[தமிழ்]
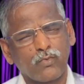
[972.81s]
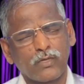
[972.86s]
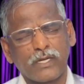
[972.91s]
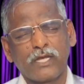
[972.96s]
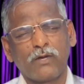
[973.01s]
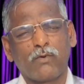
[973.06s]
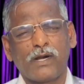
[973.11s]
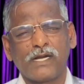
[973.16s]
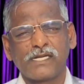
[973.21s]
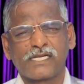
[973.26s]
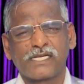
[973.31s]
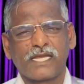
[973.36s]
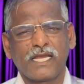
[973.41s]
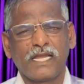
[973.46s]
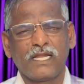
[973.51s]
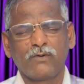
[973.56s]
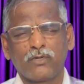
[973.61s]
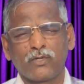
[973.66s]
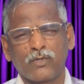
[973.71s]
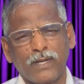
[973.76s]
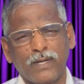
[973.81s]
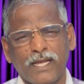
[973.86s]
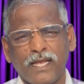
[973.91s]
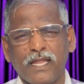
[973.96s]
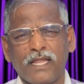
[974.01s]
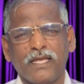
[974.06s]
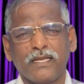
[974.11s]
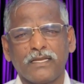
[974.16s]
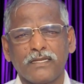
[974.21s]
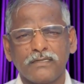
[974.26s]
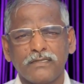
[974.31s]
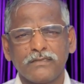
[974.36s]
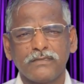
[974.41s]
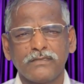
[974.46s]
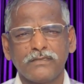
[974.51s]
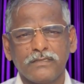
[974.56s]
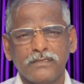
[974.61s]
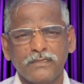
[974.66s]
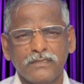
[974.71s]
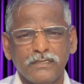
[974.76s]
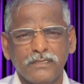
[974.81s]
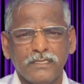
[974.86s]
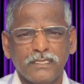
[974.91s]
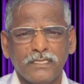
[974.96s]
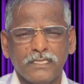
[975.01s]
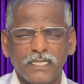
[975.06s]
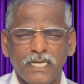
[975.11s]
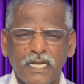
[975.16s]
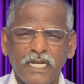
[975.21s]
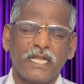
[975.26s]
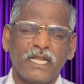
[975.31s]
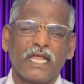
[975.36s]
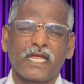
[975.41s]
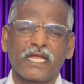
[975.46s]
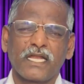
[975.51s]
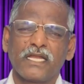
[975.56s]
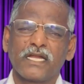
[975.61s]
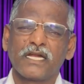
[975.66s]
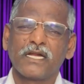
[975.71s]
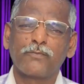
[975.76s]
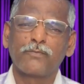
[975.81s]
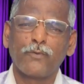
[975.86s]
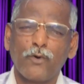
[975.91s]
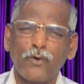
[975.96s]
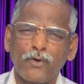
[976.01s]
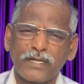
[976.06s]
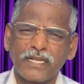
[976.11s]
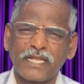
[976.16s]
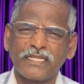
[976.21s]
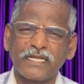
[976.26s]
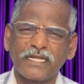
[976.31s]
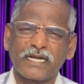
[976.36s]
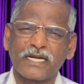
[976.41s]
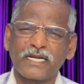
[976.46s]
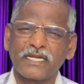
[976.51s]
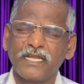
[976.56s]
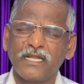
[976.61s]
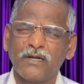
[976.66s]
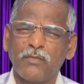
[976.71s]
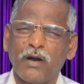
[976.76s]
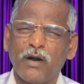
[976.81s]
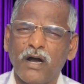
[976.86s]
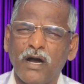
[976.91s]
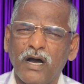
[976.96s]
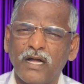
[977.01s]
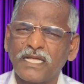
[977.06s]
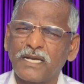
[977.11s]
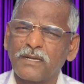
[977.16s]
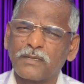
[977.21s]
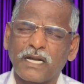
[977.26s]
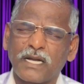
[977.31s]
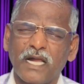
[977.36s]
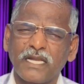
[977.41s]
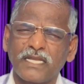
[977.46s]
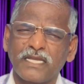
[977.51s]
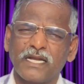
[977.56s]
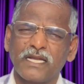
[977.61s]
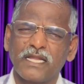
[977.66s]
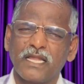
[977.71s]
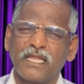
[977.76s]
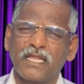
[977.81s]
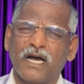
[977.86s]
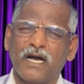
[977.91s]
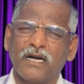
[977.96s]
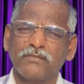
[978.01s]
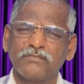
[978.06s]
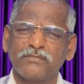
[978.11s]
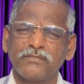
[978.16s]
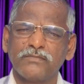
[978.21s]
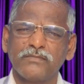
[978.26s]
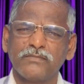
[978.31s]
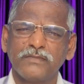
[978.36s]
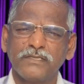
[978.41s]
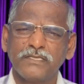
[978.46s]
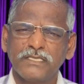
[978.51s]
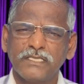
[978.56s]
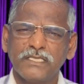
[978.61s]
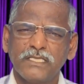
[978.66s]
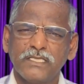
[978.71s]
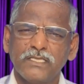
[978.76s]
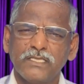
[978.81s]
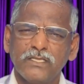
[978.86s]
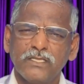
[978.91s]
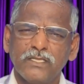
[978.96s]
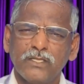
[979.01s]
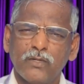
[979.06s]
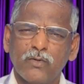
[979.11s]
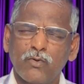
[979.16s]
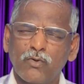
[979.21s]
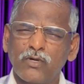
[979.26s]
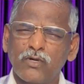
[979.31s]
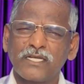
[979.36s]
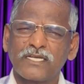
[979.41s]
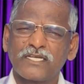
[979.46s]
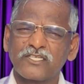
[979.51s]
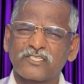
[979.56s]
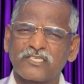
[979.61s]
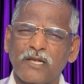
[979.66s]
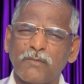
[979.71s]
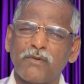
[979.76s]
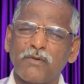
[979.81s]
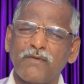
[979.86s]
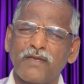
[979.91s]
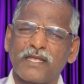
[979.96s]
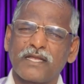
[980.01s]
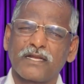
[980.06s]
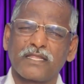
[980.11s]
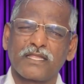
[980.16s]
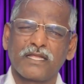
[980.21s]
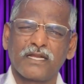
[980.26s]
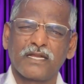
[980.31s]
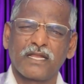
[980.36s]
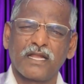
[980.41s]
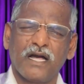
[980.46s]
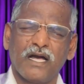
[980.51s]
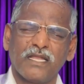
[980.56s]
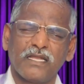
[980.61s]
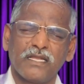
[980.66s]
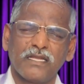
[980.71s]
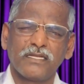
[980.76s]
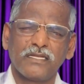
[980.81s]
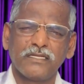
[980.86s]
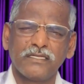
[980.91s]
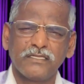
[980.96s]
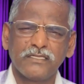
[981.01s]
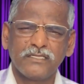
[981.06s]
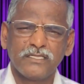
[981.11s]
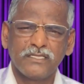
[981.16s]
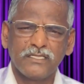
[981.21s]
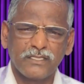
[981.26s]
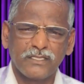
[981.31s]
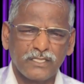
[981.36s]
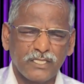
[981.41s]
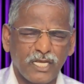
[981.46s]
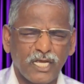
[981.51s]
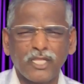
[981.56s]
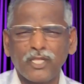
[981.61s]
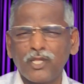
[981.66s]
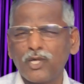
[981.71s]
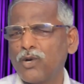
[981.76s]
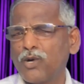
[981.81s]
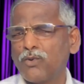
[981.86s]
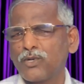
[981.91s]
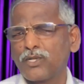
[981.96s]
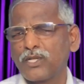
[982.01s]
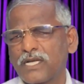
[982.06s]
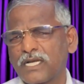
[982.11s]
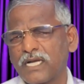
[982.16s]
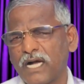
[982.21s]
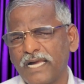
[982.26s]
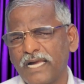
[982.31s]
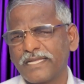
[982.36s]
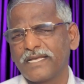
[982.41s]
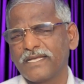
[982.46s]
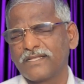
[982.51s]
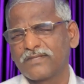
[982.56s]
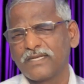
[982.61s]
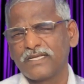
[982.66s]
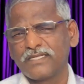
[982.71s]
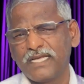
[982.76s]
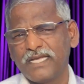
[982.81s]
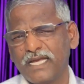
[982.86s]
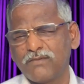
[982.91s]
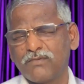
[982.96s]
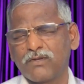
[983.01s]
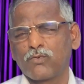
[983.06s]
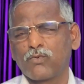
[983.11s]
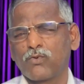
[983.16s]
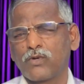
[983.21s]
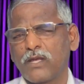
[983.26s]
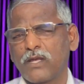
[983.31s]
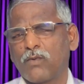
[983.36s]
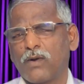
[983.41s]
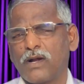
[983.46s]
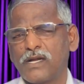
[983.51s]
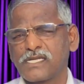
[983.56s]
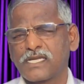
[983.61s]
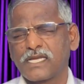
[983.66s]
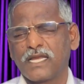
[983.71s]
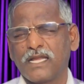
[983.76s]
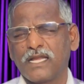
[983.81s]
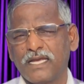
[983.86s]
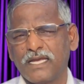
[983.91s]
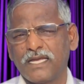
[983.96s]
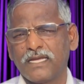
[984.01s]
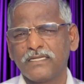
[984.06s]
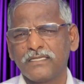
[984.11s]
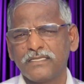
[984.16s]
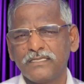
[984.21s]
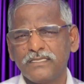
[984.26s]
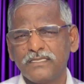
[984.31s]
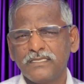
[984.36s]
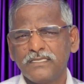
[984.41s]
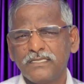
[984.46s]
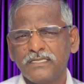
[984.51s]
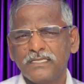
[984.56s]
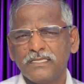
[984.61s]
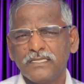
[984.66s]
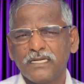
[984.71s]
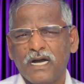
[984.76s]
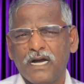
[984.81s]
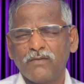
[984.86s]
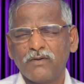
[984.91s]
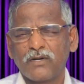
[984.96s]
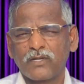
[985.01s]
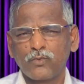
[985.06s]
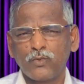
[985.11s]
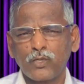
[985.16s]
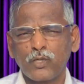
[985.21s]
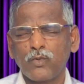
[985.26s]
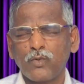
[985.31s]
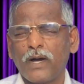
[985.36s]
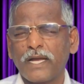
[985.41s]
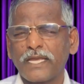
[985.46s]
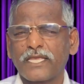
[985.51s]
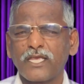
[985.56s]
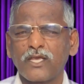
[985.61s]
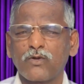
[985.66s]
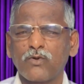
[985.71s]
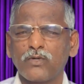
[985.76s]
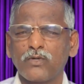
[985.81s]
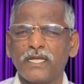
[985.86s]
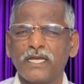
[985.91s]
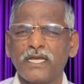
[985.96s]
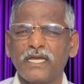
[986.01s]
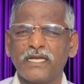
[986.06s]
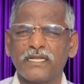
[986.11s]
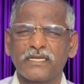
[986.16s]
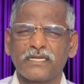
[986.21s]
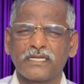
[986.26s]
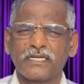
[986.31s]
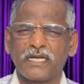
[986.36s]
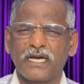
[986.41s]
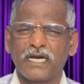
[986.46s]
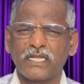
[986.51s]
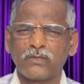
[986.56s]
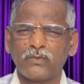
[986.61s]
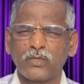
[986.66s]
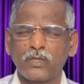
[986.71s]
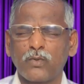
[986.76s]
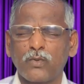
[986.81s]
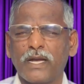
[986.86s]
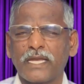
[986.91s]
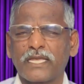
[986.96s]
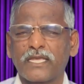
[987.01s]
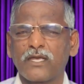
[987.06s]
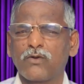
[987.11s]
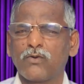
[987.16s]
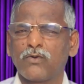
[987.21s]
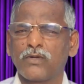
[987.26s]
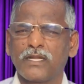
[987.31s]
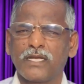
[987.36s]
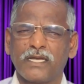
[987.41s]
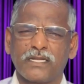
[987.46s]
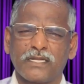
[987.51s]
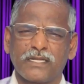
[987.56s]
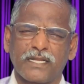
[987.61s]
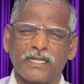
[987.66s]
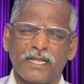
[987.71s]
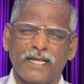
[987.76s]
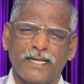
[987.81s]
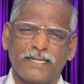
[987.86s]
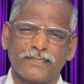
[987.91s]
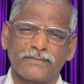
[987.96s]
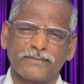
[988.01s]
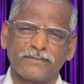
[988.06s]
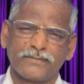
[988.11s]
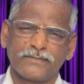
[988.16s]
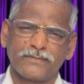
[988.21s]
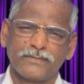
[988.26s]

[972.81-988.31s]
உங்களுடைய வாழ்க்கையில ஒரு வேலை இன்றைக்கு நீங்கள் போகிற இந்த கடினமான காரியங்கள் எல்லாம் உங்களுக்கு சம்பவிக்கிறது என்றால் ஏதோ ஒரு காரியத்தை தேவன் உங்களுடைய வாழ்க்கையிலே அவர் உருவாக்கி கொண்டே இருக்கிறார் உருவாக்கி கொண்டே இருக்கிறார்